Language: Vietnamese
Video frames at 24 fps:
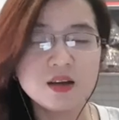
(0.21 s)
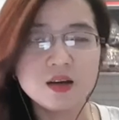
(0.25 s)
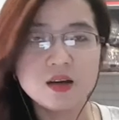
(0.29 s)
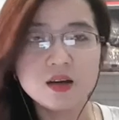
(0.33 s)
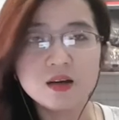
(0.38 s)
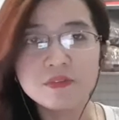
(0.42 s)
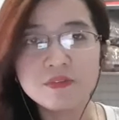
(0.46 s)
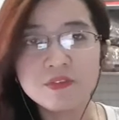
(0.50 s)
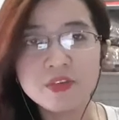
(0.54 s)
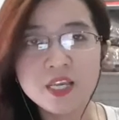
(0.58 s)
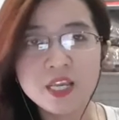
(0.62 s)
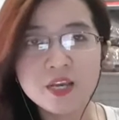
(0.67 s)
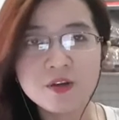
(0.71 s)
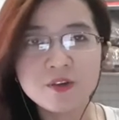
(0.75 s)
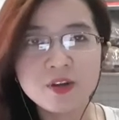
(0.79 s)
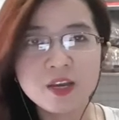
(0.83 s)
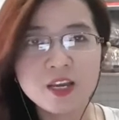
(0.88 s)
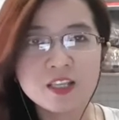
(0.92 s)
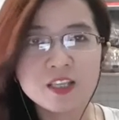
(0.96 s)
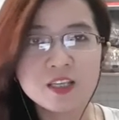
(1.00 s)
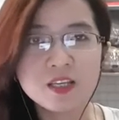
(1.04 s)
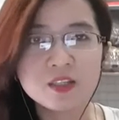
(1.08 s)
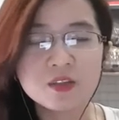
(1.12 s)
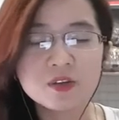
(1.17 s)
Ở video
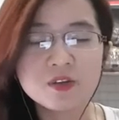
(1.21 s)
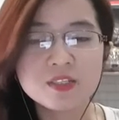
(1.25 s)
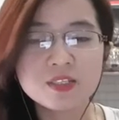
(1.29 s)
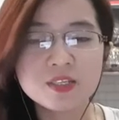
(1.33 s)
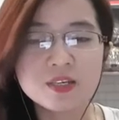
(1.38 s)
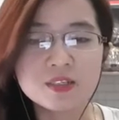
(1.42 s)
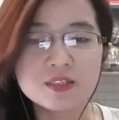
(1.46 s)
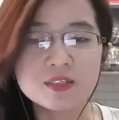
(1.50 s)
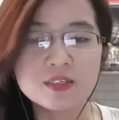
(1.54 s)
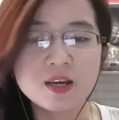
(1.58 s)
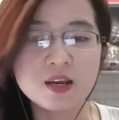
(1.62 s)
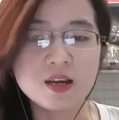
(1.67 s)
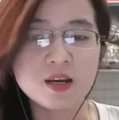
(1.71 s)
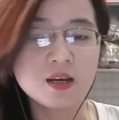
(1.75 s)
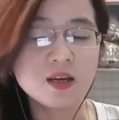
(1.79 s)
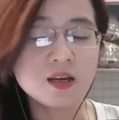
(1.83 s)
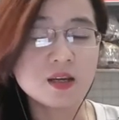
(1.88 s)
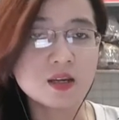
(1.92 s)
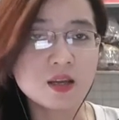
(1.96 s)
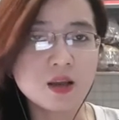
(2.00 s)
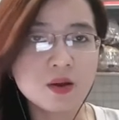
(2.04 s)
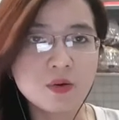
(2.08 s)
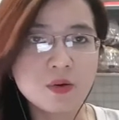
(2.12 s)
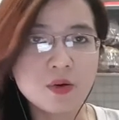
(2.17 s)
này thì tôi sẽ trả
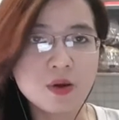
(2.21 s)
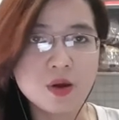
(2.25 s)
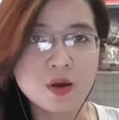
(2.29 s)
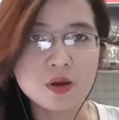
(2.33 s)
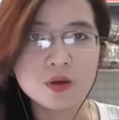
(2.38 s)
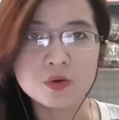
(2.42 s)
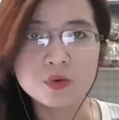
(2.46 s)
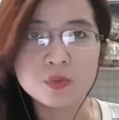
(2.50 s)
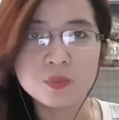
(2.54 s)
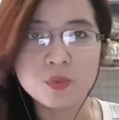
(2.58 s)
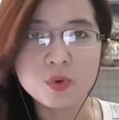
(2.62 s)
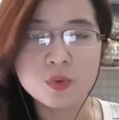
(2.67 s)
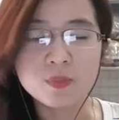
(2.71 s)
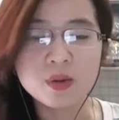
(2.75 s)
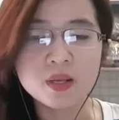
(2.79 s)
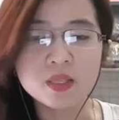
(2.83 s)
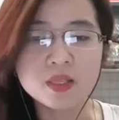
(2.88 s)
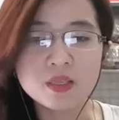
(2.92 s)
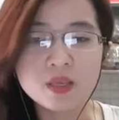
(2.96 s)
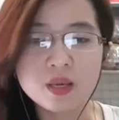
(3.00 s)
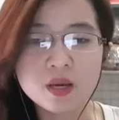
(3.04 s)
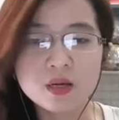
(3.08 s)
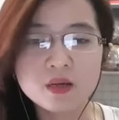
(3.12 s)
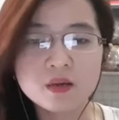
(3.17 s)
lời câu hỏi của một
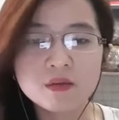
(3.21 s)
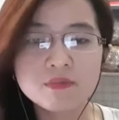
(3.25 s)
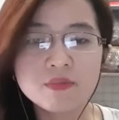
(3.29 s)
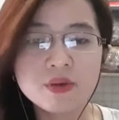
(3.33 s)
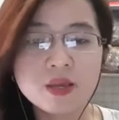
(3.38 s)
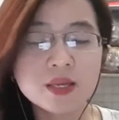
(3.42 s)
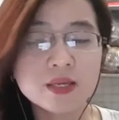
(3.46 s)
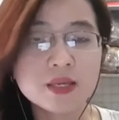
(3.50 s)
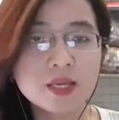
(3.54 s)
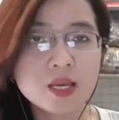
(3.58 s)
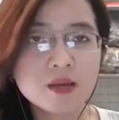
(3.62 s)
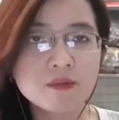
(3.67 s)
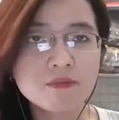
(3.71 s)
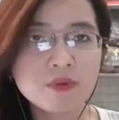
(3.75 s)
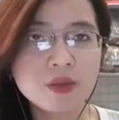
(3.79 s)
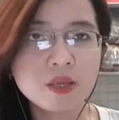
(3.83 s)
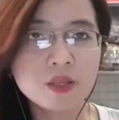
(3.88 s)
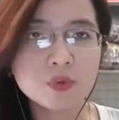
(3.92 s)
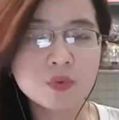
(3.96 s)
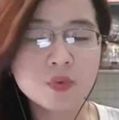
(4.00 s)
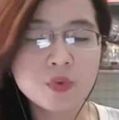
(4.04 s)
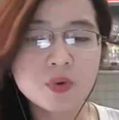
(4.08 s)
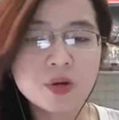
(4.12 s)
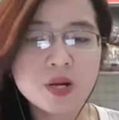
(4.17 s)
bệnh nhân về các
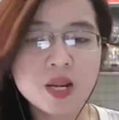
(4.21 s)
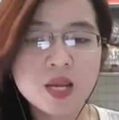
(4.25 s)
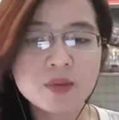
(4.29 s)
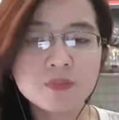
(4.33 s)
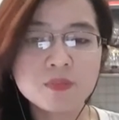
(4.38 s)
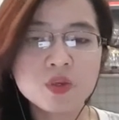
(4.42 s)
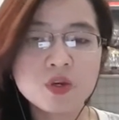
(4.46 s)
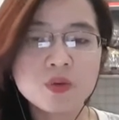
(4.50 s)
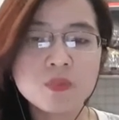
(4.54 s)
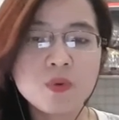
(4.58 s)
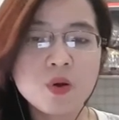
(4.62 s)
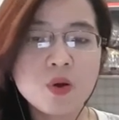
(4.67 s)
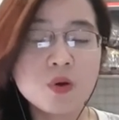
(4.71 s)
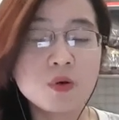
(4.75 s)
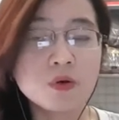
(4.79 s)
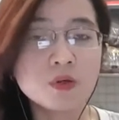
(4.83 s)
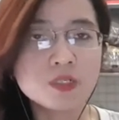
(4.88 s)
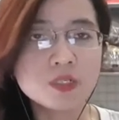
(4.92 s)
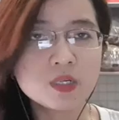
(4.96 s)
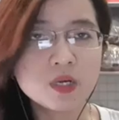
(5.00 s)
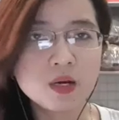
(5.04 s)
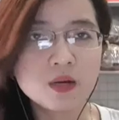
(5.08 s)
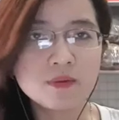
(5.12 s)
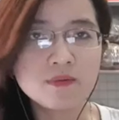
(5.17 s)
vị thuốc nam giúp hỗ
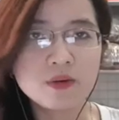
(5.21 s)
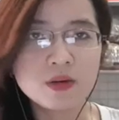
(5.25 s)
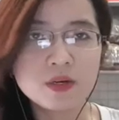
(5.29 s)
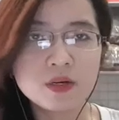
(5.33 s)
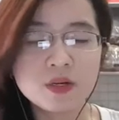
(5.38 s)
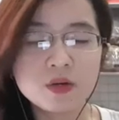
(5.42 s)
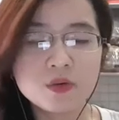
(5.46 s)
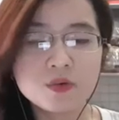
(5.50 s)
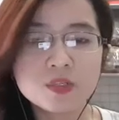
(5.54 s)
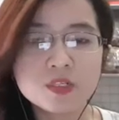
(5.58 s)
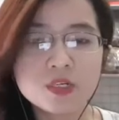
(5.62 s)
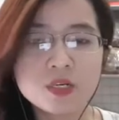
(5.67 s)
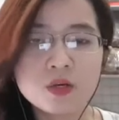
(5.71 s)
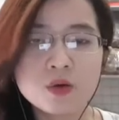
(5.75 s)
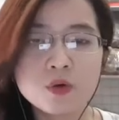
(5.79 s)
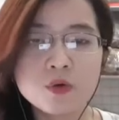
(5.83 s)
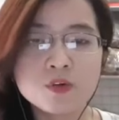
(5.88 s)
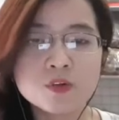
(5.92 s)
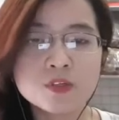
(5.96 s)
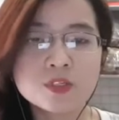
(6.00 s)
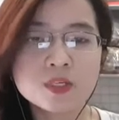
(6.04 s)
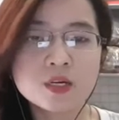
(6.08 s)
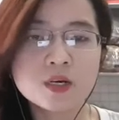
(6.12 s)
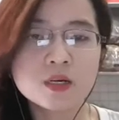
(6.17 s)
trợ và điều trị
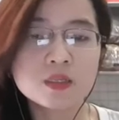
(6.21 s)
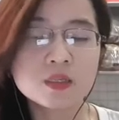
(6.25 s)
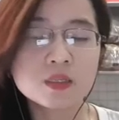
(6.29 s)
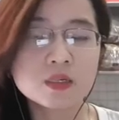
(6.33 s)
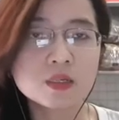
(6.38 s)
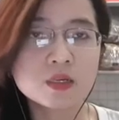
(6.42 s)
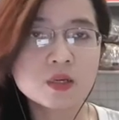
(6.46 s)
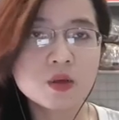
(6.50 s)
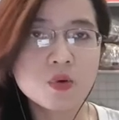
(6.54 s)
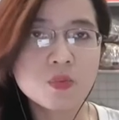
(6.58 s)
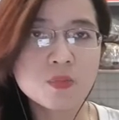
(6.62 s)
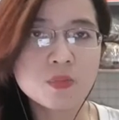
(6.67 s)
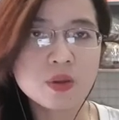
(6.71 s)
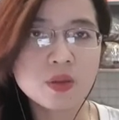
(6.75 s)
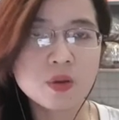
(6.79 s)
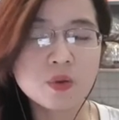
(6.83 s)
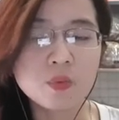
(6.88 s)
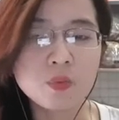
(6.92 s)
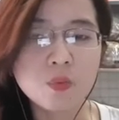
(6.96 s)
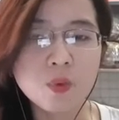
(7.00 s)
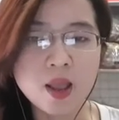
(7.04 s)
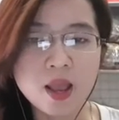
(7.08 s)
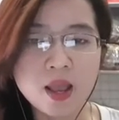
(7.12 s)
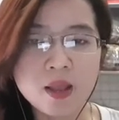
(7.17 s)
u sơ tử cung hiệu
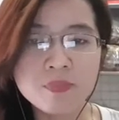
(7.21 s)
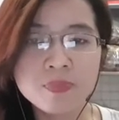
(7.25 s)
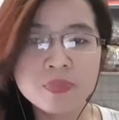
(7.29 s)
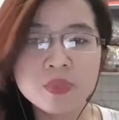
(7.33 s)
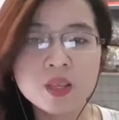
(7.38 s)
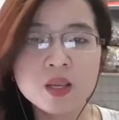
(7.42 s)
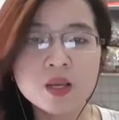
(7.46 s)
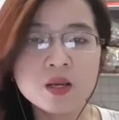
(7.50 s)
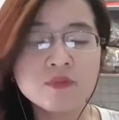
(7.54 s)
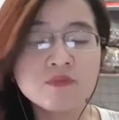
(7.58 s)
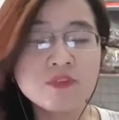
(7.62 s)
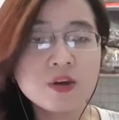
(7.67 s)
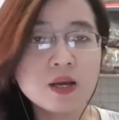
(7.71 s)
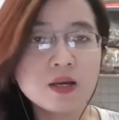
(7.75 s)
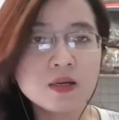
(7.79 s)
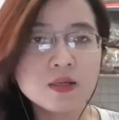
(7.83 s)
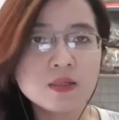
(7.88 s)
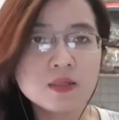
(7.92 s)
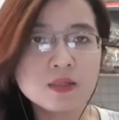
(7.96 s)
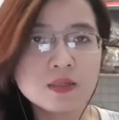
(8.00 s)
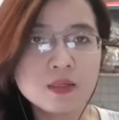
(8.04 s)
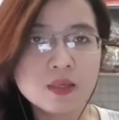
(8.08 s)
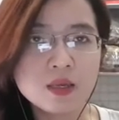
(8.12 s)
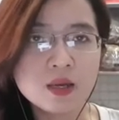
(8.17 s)
quả và
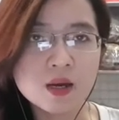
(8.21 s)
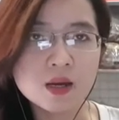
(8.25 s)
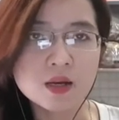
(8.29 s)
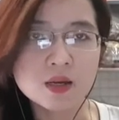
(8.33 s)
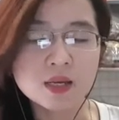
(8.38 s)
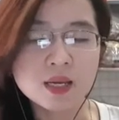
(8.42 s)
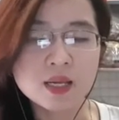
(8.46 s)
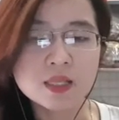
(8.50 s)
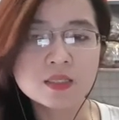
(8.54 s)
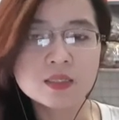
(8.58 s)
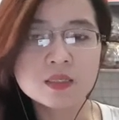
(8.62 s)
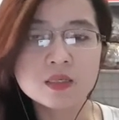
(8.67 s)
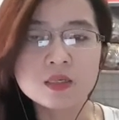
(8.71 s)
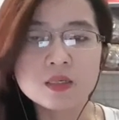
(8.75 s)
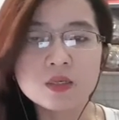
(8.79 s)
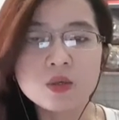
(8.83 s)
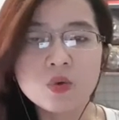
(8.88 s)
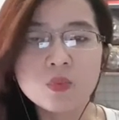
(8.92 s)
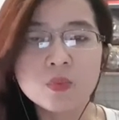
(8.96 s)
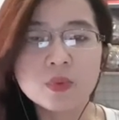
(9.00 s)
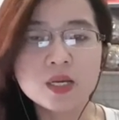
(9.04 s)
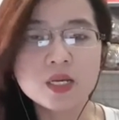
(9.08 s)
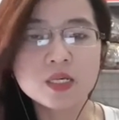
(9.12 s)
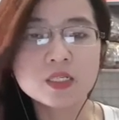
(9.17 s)
hướng dẫn cách sử
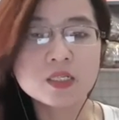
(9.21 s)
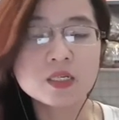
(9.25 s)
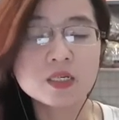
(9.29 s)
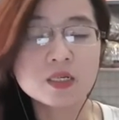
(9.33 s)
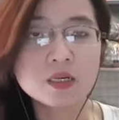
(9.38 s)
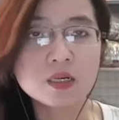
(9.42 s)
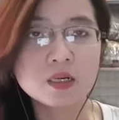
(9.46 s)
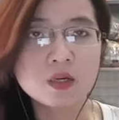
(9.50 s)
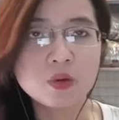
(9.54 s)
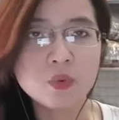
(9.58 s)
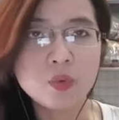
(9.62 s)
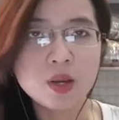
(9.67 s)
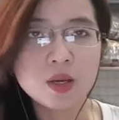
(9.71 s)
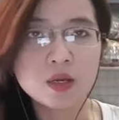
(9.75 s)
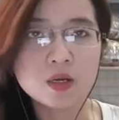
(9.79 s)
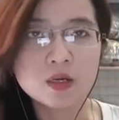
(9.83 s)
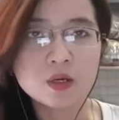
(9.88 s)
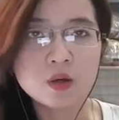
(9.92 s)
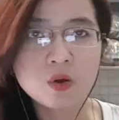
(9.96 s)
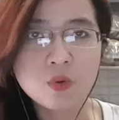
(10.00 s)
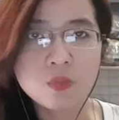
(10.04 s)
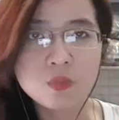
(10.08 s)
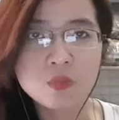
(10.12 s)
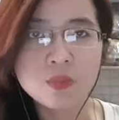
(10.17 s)
dụng cây trinh nữ hoàng
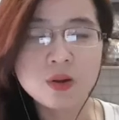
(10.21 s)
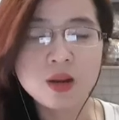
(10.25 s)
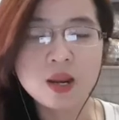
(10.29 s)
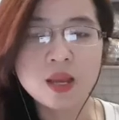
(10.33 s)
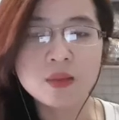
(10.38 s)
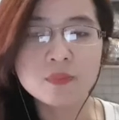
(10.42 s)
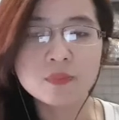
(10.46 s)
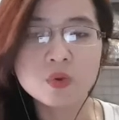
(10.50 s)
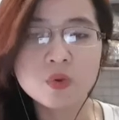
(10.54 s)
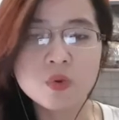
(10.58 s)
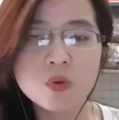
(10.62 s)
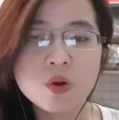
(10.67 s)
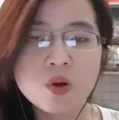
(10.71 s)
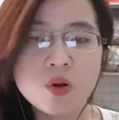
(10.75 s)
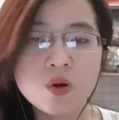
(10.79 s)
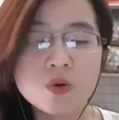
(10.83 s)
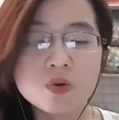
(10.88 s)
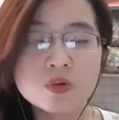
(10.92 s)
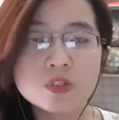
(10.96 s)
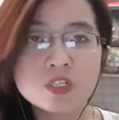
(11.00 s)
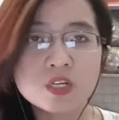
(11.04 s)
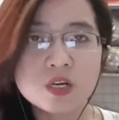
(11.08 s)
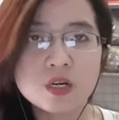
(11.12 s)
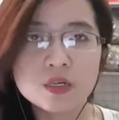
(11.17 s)
cung làm thuốc
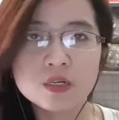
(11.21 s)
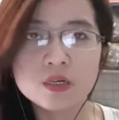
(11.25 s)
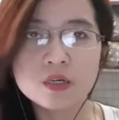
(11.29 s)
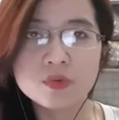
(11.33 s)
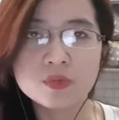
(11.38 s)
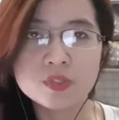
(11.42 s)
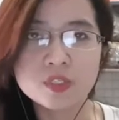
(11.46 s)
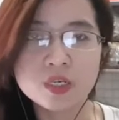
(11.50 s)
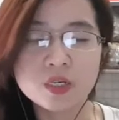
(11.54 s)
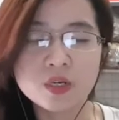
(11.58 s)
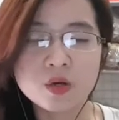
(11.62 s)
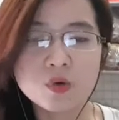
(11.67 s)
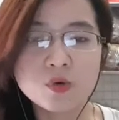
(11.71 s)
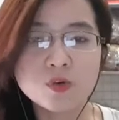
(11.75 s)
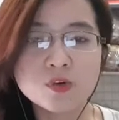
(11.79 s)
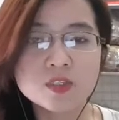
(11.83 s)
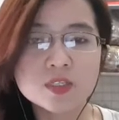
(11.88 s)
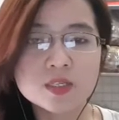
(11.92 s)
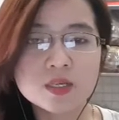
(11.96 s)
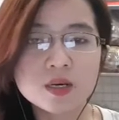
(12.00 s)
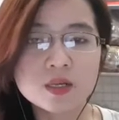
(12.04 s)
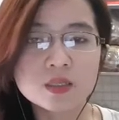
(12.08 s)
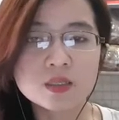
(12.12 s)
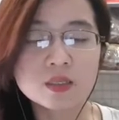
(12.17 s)
hỗ trợ điều trị u
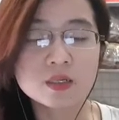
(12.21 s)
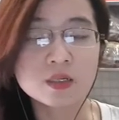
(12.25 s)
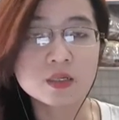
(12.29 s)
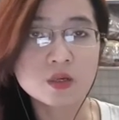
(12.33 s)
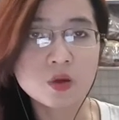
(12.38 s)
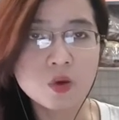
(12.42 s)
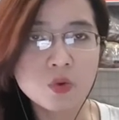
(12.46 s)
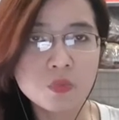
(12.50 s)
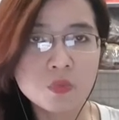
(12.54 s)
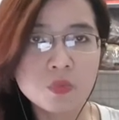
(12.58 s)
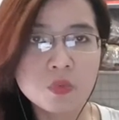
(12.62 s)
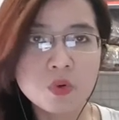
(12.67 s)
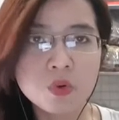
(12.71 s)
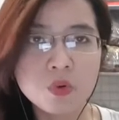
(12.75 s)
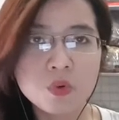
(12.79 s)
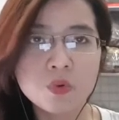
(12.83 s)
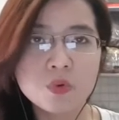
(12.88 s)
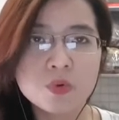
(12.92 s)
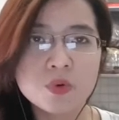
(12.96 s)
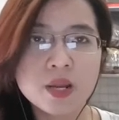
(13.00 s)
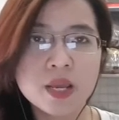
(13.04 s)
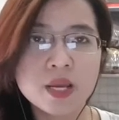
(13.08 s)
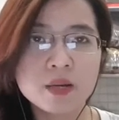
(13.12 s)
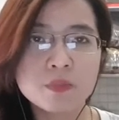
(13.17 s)
sơ tử cung, u
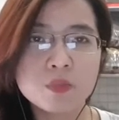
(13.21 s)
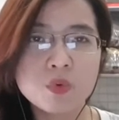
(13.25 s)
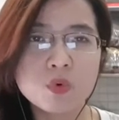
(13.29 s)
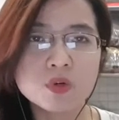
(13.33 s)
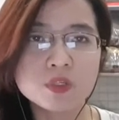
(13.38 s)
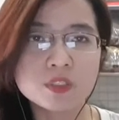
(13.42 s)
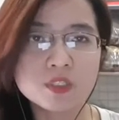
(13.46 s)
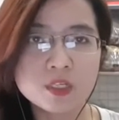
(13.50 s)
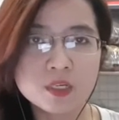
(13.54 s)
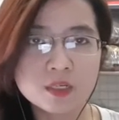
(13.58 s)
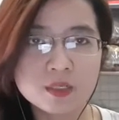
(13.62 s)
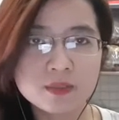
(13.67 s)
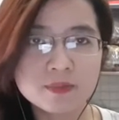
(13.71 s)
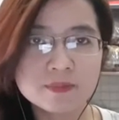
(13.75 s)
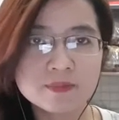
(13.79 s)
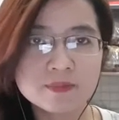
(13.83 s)
nang buồng trứng.